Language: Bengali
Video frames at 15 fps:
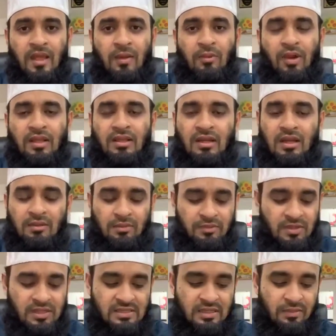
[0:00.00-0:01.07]
এবং আল্লাহর হাবিব
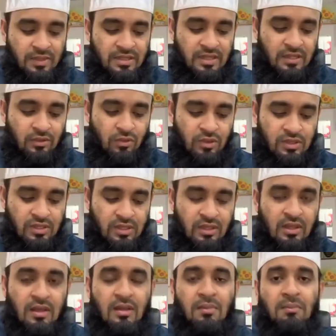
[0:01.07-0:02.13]
সাহা ইসলাম এরশাদ করেছেন
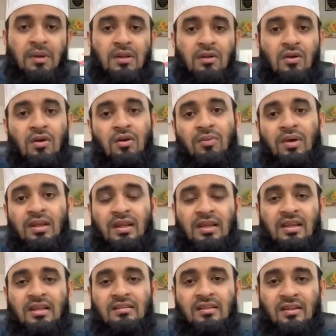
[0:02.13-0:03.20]
মান কম
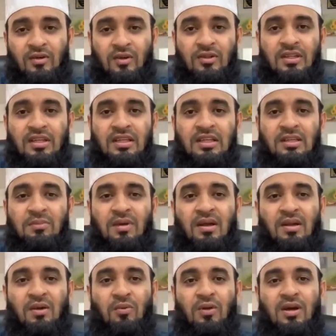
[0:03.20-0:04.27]
আলাইলাতাল কদরি
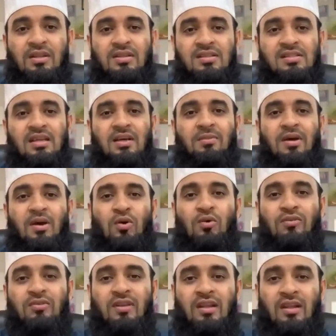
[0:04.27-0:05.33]
ইমান ওয়াহতিসাবা
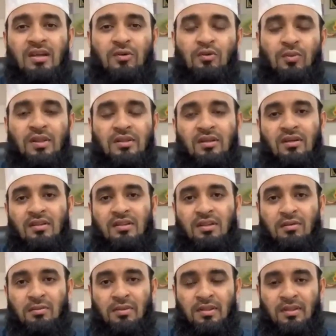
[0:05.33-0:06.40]
গফির আলাহুমা
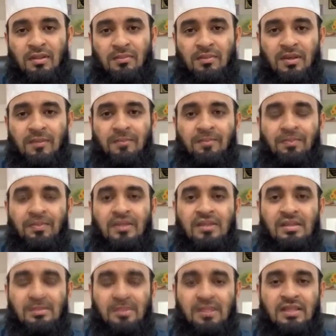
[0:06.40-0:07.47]
তকদ্দামা মিনজাম্বি
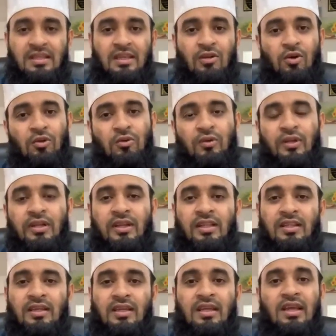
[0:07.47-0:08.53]
যে ব্যক্তি এই কদরের
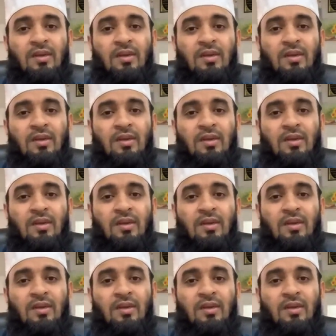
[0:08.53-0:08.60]
রাতে